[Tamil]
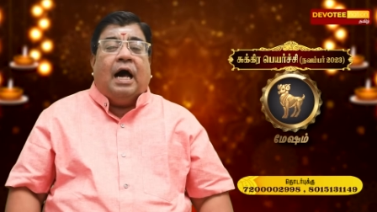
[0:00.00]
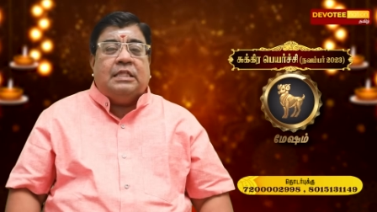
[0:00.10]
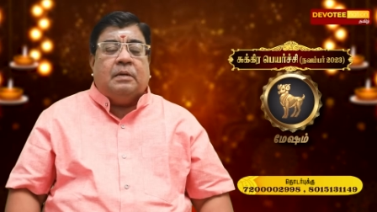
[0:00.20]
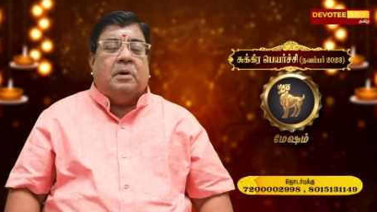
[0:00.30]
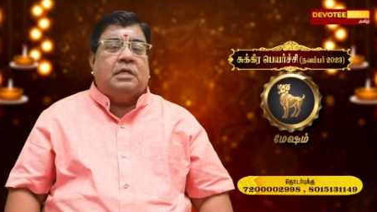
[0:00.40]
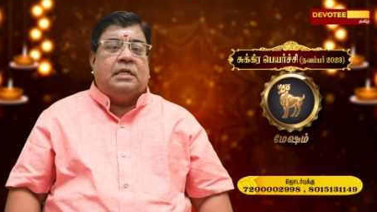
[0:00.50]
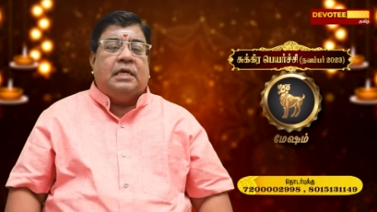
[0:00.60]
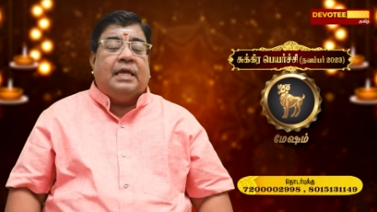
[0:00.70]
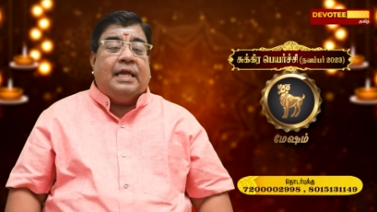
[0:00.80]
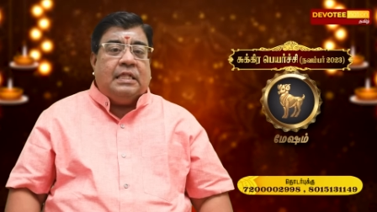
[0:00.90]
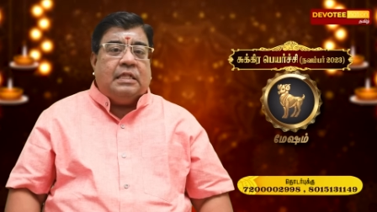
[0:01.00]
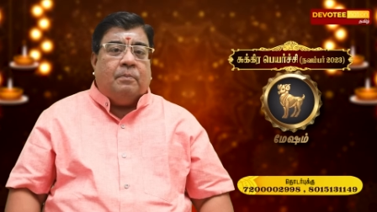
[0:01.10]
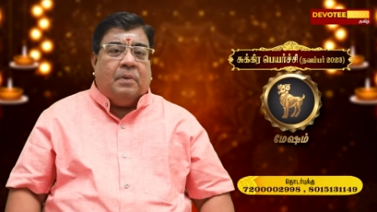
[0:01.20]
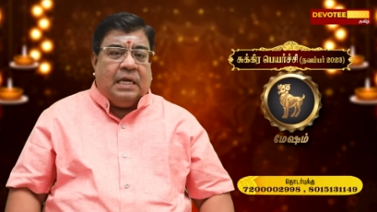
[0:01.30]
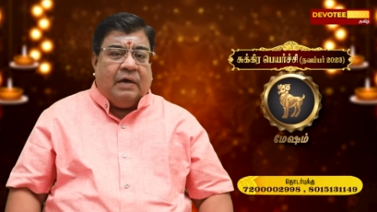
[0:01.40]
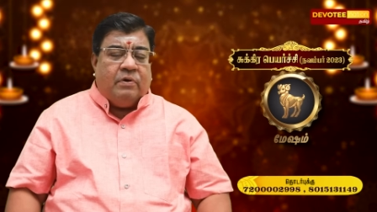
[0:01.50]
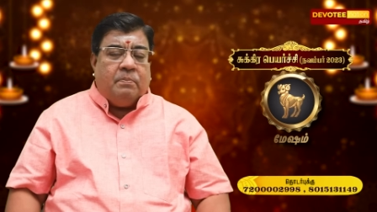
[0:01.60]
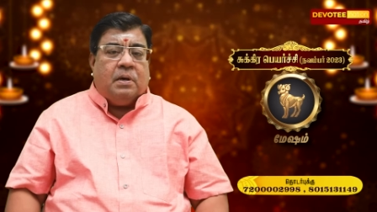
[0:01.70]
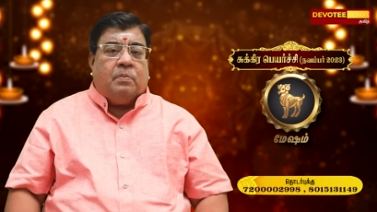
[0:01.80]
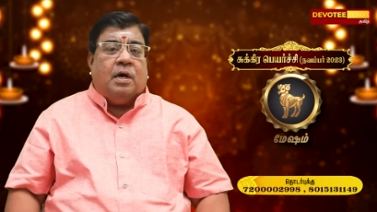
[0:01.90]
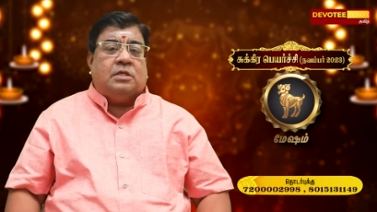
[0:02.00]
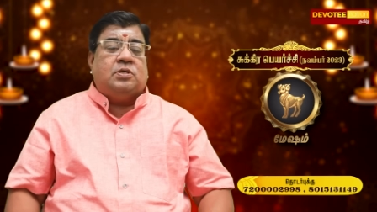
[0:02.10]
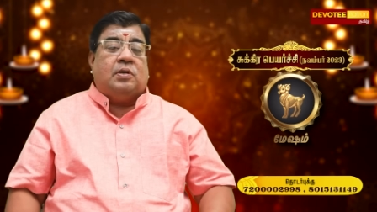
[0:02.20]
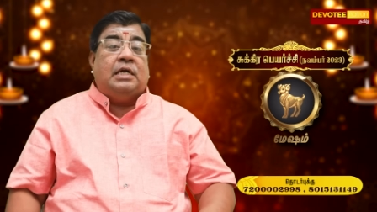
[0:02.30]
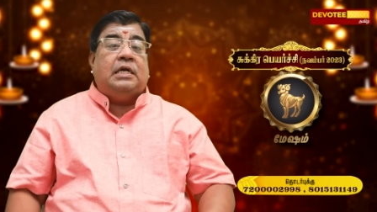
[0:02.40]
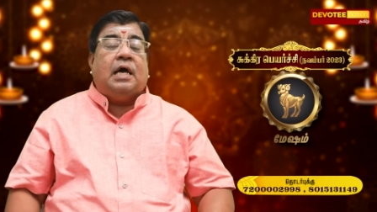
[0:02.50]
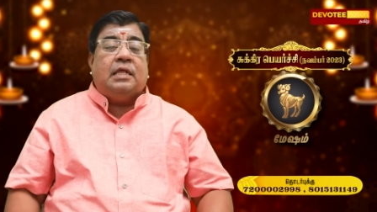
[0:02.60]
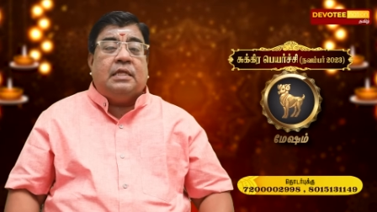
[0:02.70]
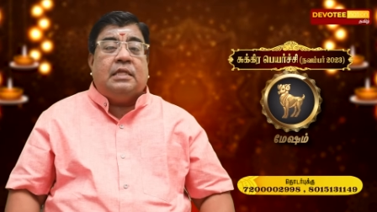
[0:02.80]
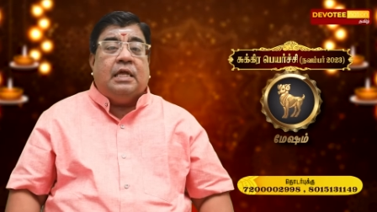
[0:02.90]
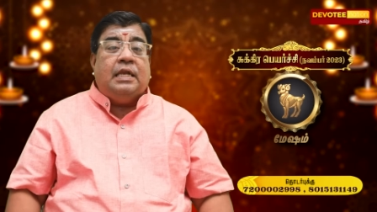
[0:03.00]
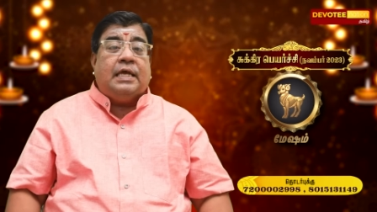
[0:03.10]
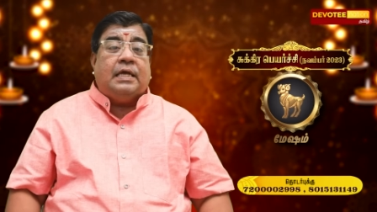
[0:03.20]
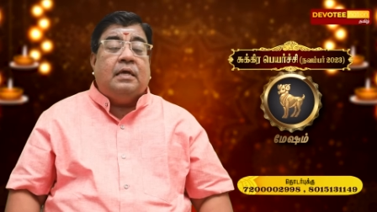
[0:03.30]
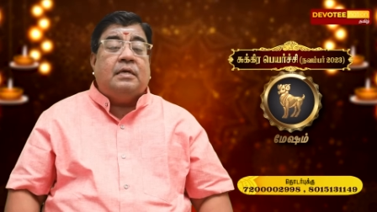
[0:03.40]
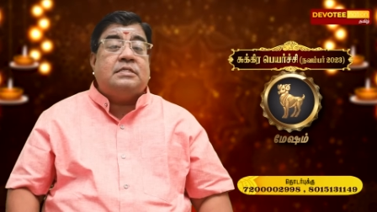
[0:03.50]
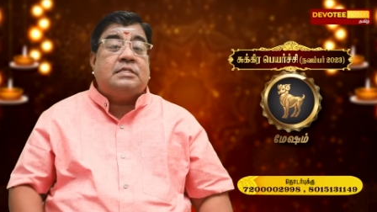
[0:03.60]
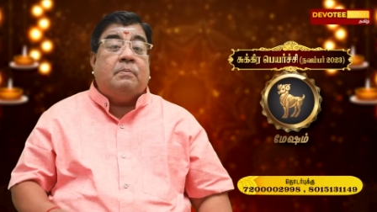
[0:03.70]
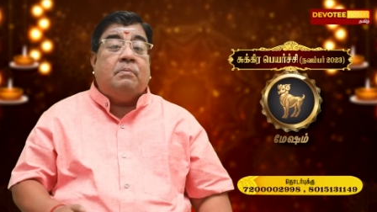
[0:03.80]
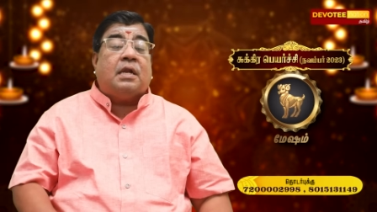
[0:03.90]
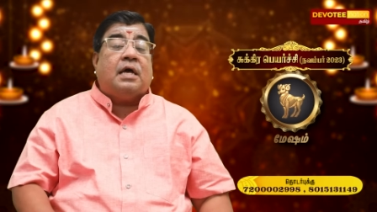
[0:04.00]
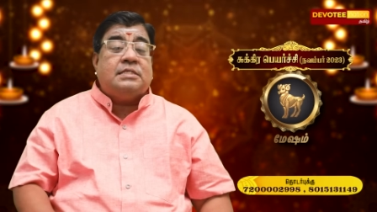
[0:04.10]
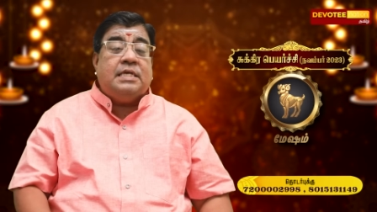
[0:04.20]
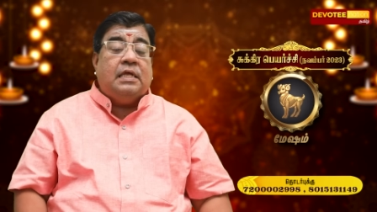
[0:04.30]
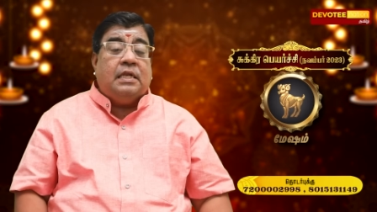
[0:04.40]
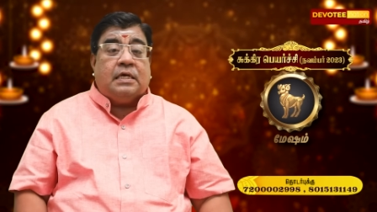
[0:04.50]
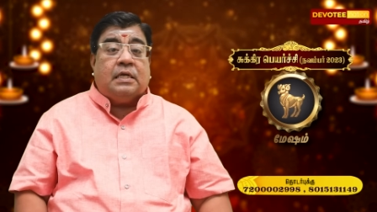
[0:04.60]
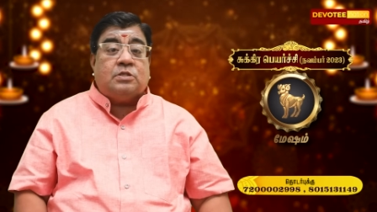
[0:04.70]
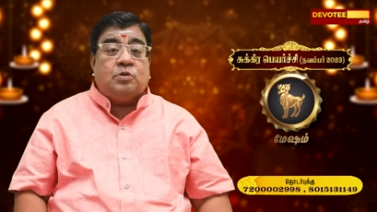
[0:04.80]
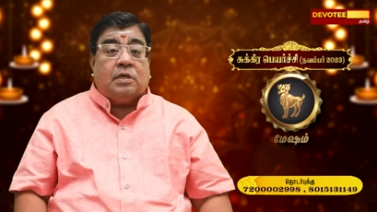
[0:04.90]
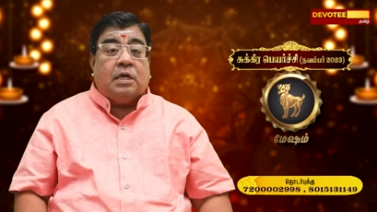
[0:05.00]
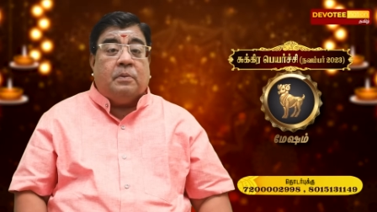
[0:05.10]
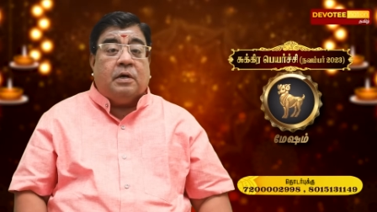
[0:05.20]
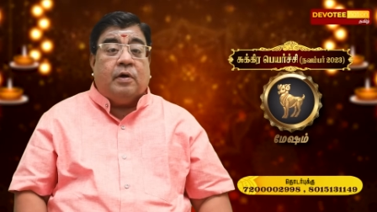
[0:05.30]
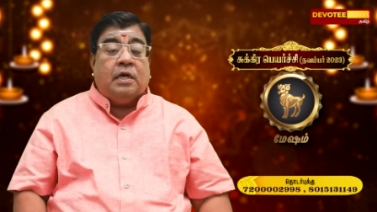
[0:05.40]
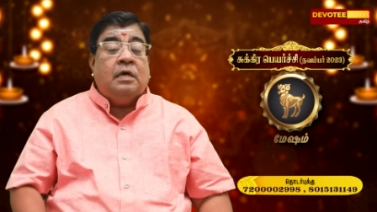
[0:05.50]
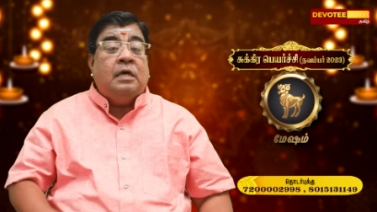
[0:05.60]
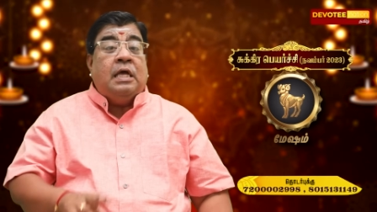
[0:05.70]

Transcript: அந்த மாதிரி இந்த நவம்பர் மாதம் ரெண்டாம் தேதி எண்ணிக்கை சிம்ம ராசியில் இருக்கிற சுக்கர பகவான்